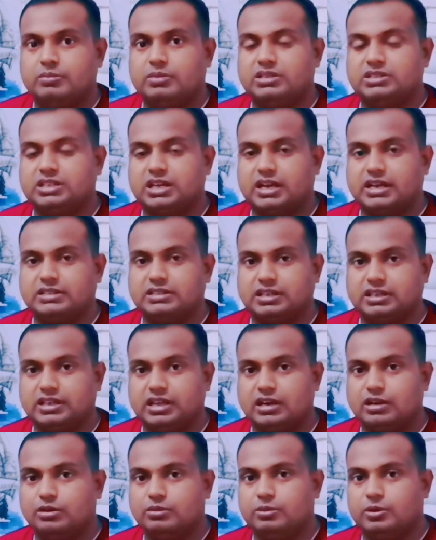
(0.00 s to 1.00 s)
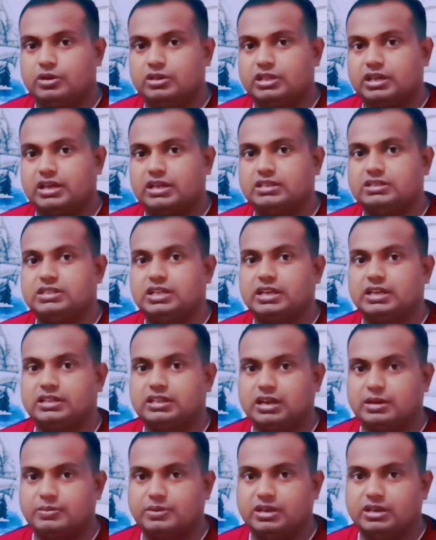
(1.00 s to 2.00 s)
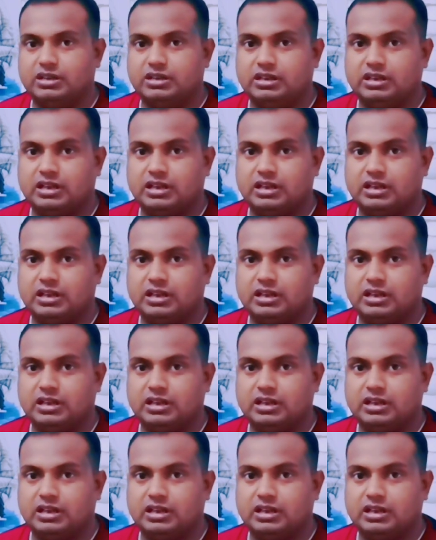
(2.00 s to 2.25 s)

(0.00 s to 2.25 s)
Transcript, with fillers: বা চার হাজার রিয়ালের উপরে থাকে সেই ক্ষেত্রে আপনি